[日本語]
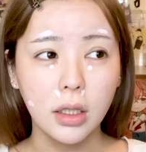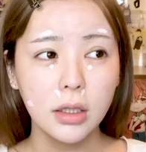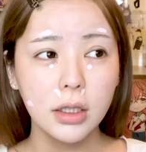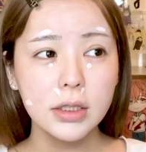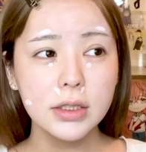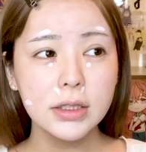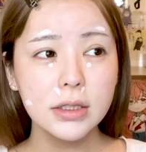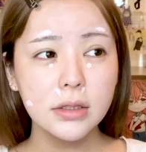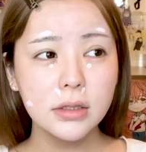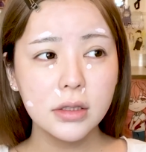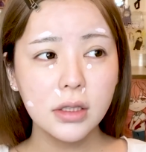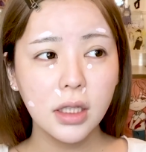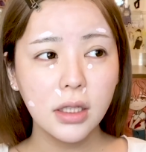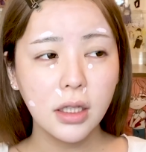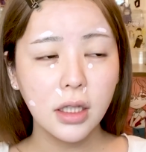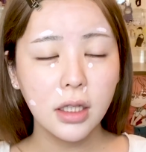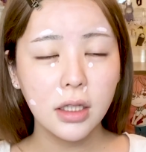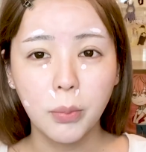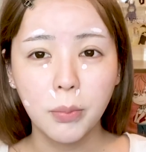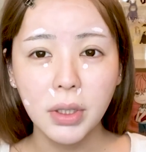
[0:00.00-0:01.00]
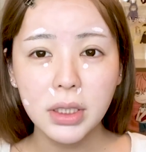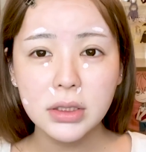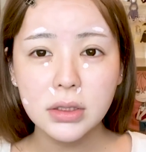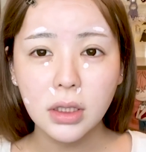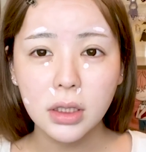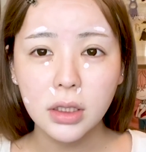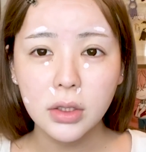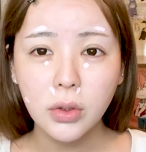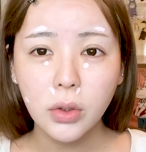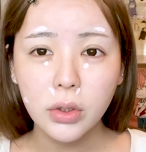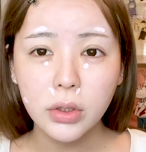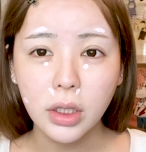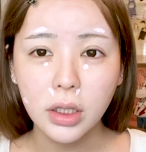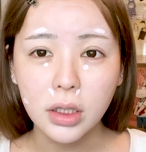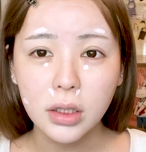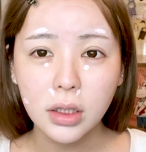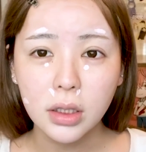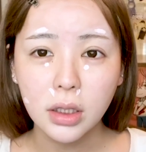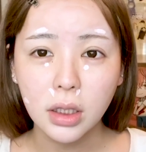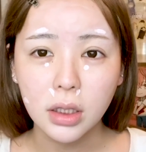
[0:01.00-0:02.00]
私ってねマジで一人で
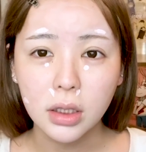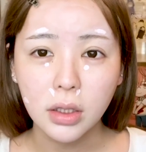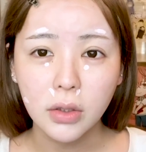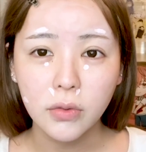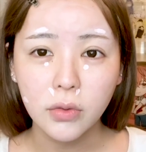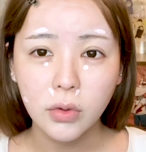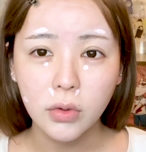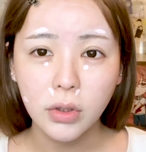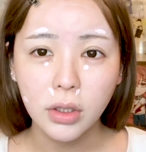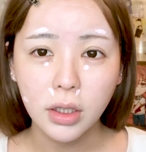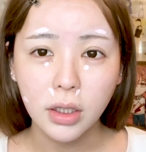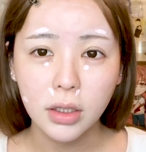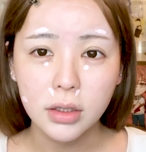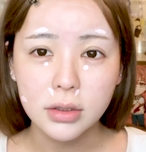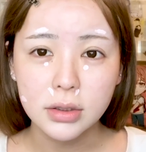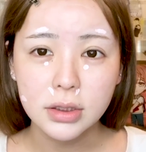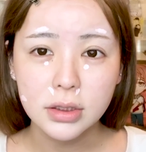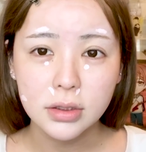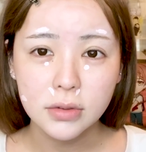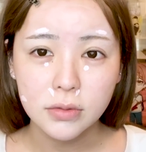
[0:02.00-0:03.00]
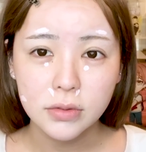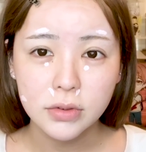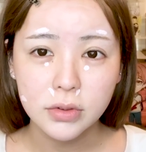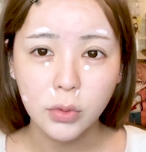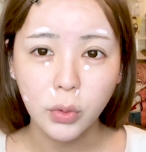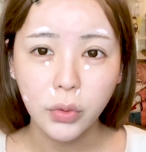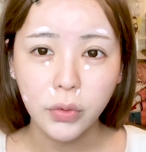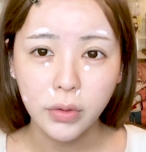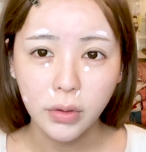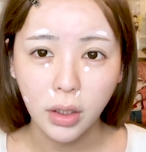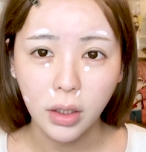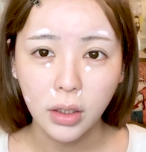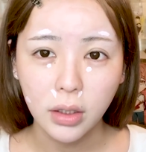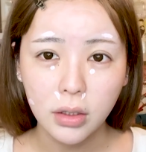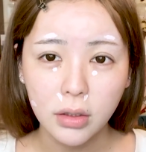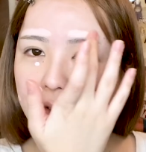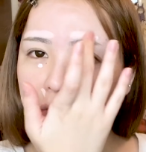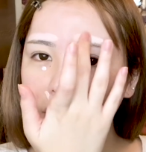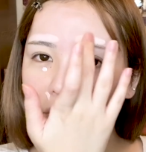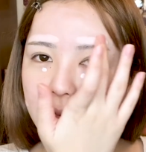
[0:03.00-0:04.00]
生きていけそうな感じするく
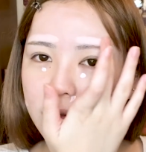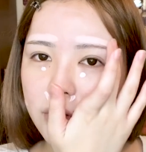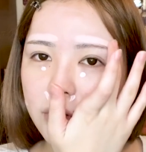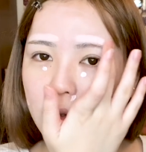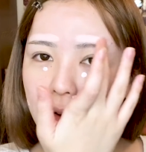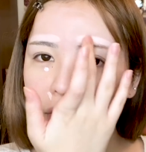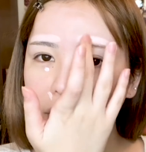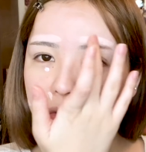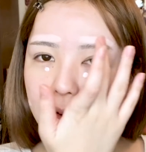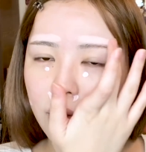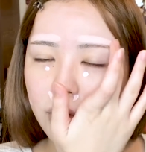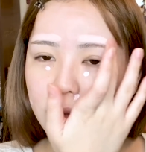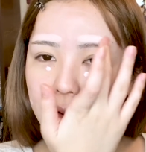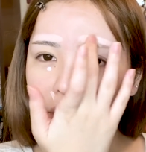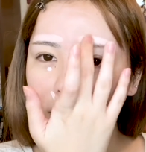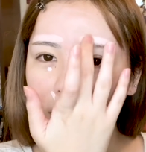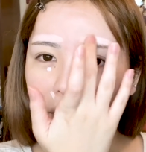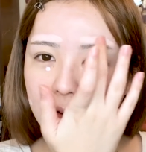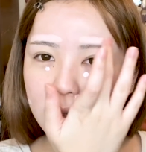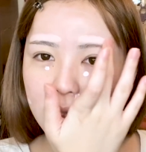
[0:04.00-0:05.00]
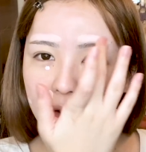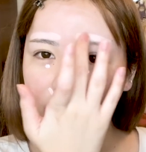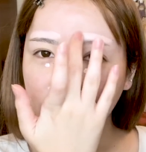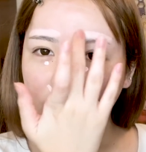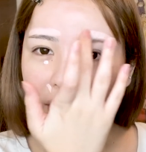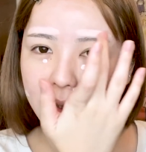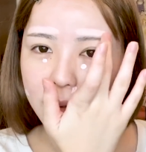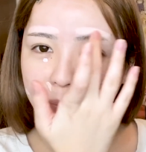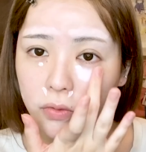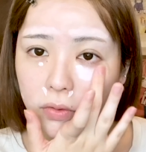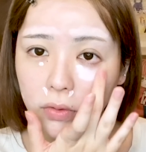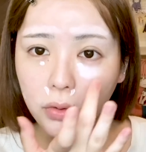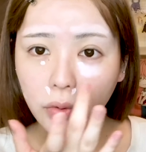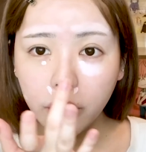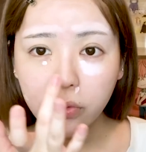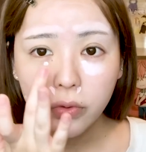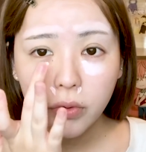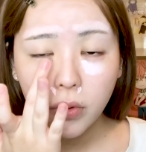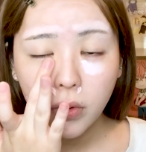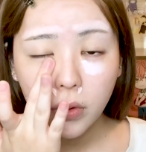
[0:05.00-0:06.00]
ない強そうっていうかさ
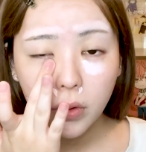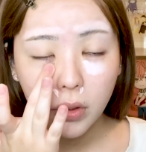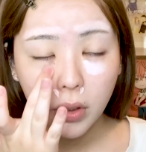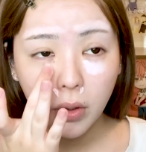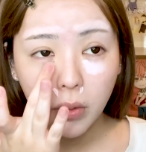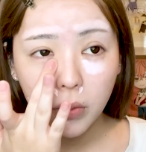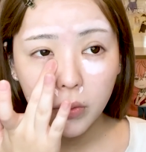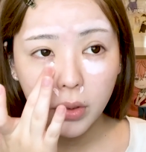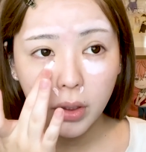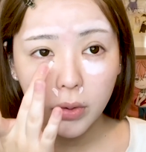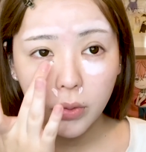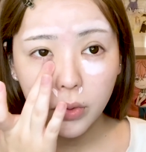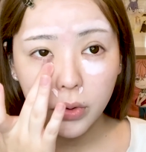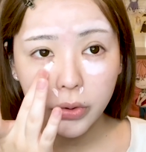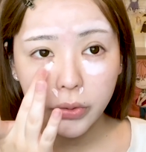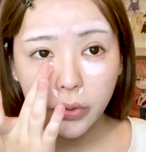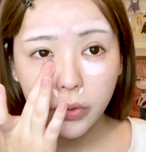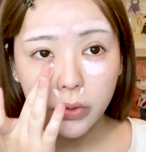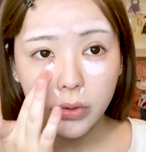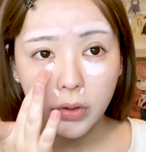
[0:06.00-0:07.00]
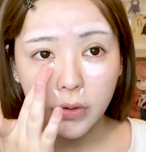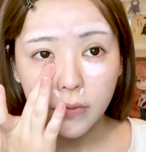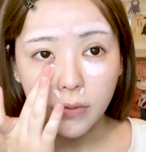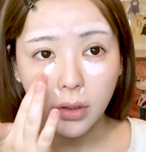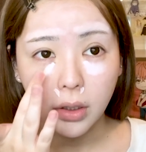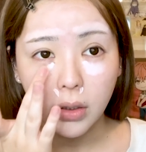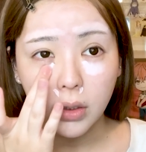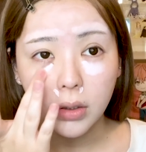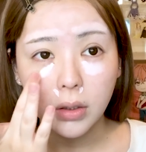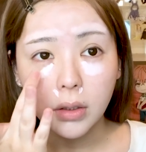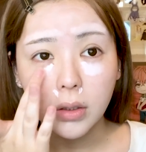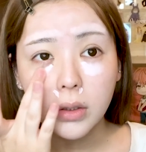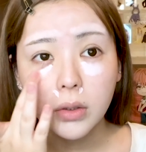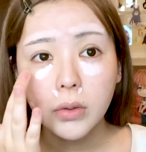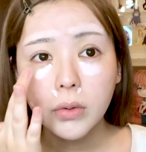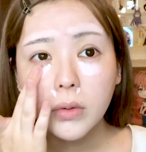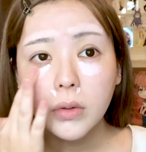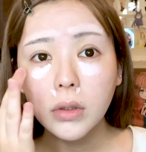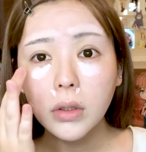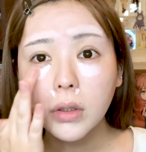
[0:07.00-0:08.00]
強そうな女の人ってさ結
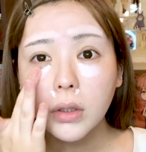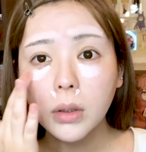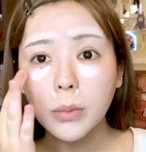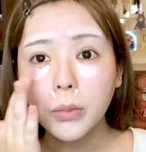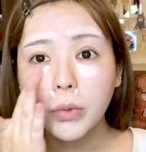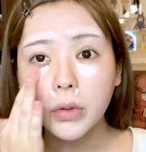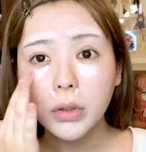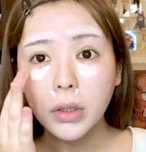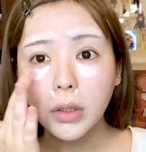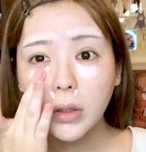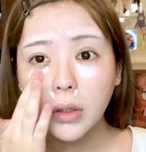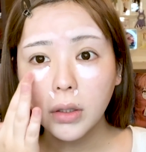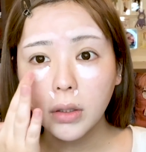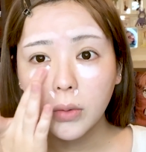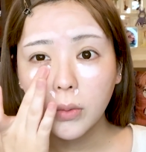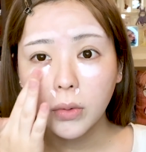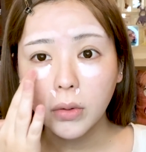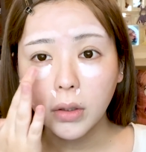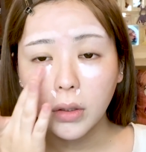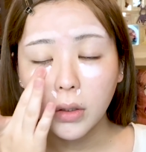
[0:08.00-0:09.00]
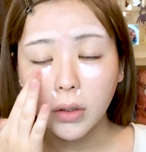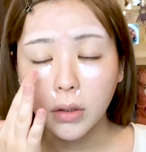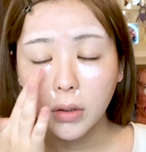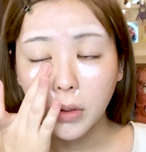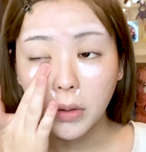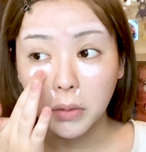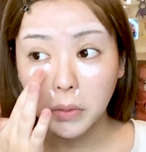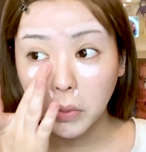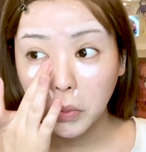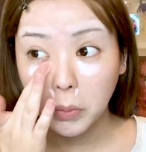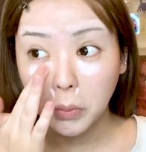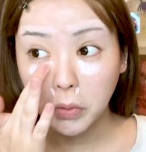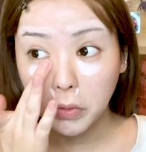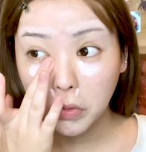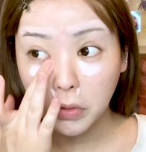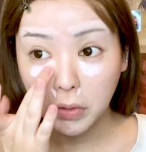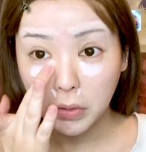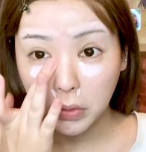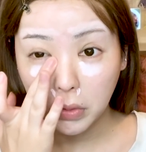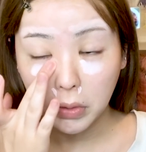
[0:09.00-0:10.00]
局なんかモテないのかななんて思っ
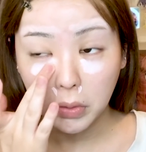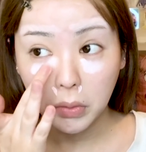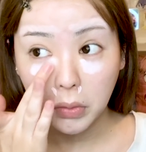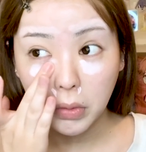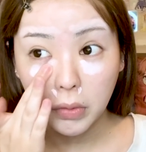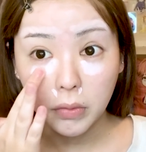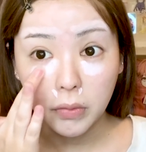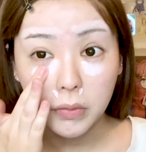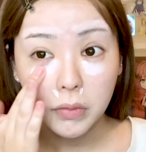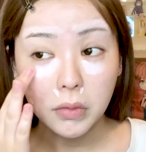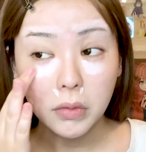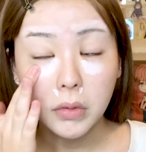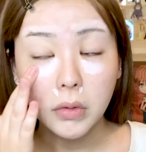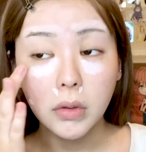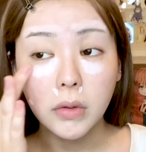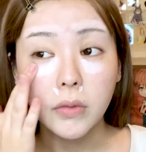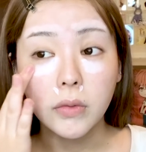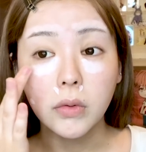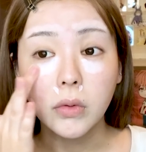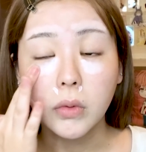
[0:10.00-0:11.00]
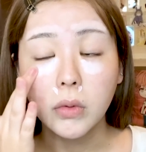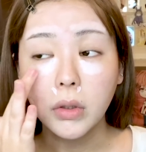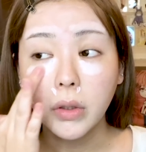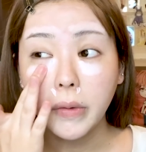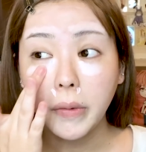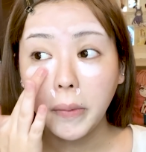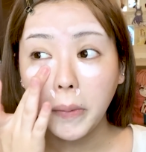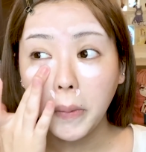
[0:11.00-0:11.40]
ちゃったりとかするんですよね